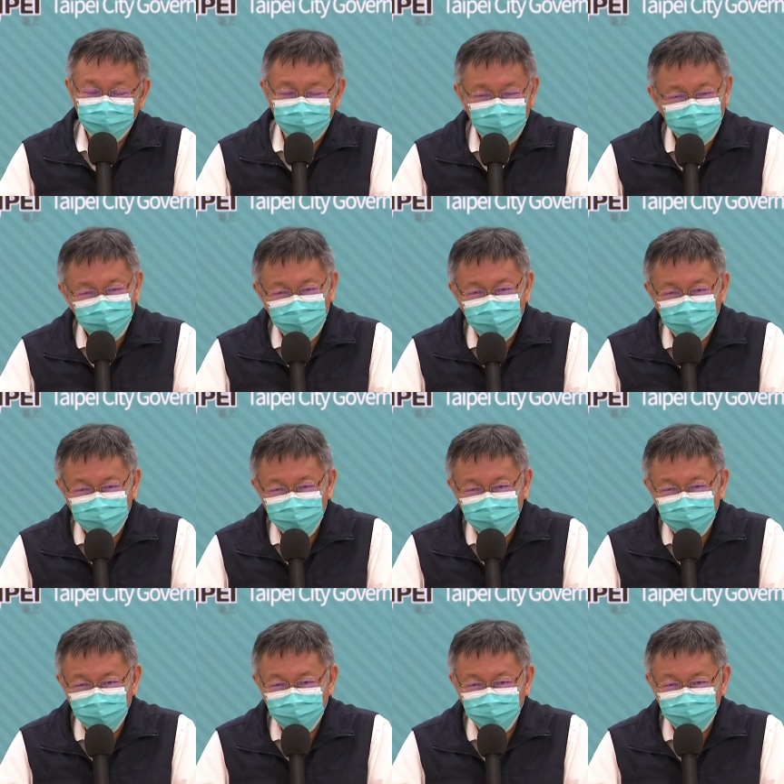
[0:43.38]
你倒立到现
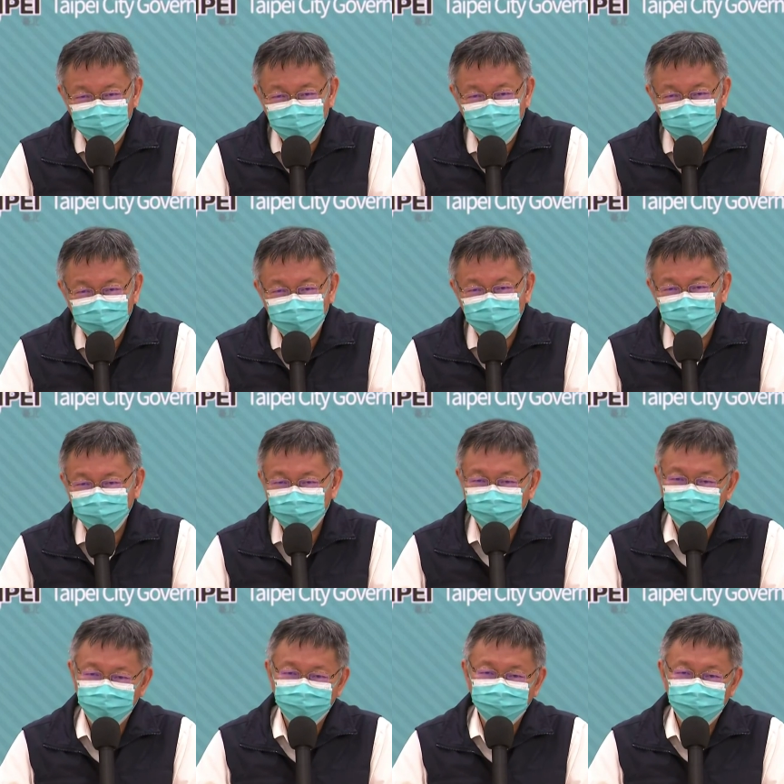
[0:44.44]
在你已经开工
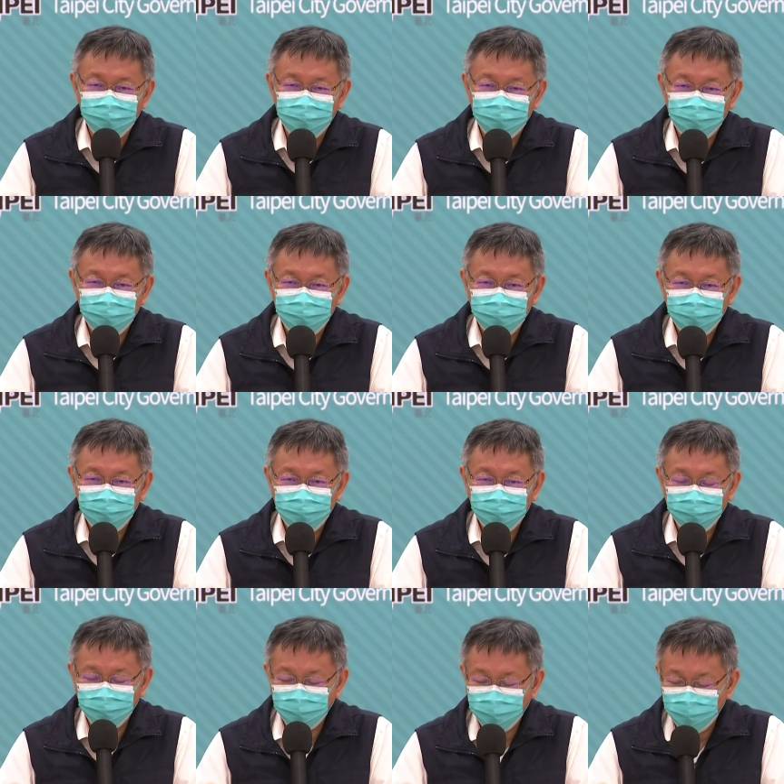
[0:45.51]
几户
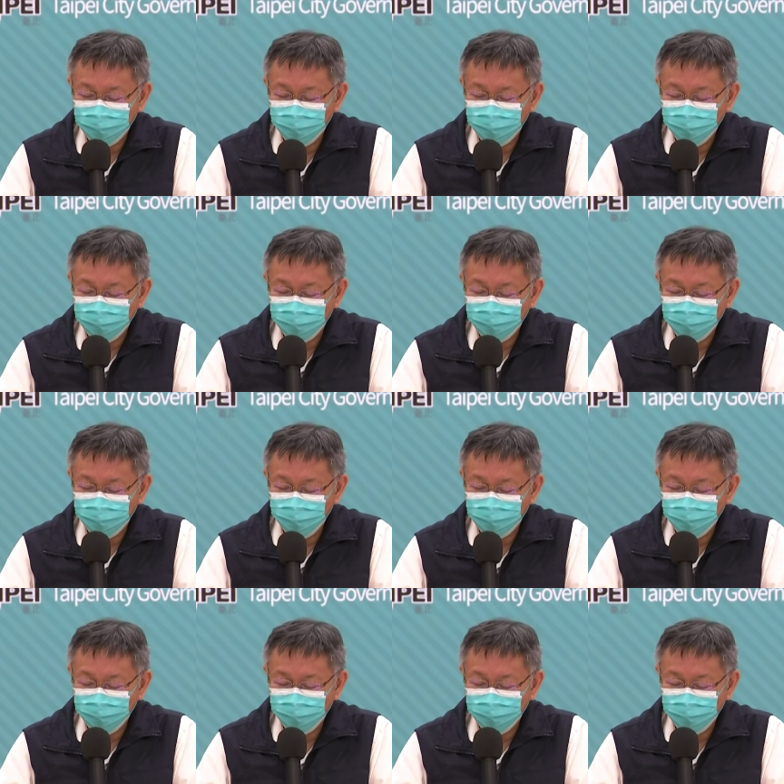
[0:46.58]
了，哦，